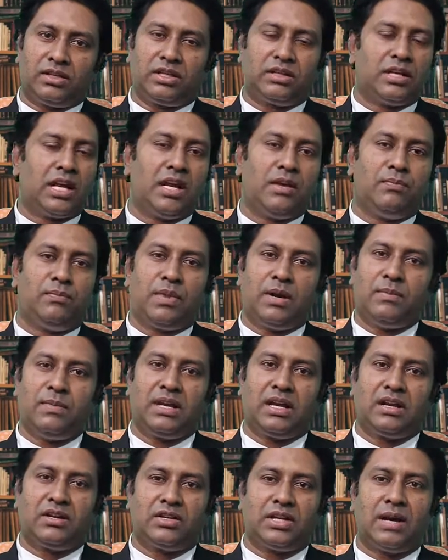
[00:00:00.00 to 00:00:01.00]
সেই
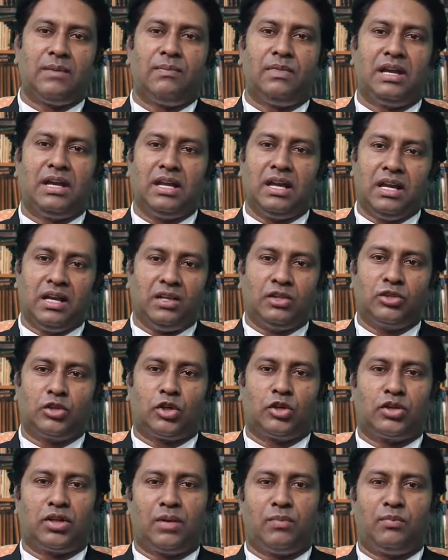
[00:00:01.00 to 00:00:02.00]
প্রেমিকের সামনেই
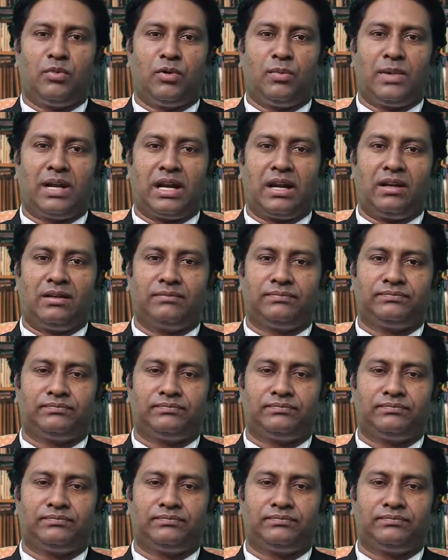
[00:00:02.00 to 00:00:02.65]
চত্থাপ্পুর মারেন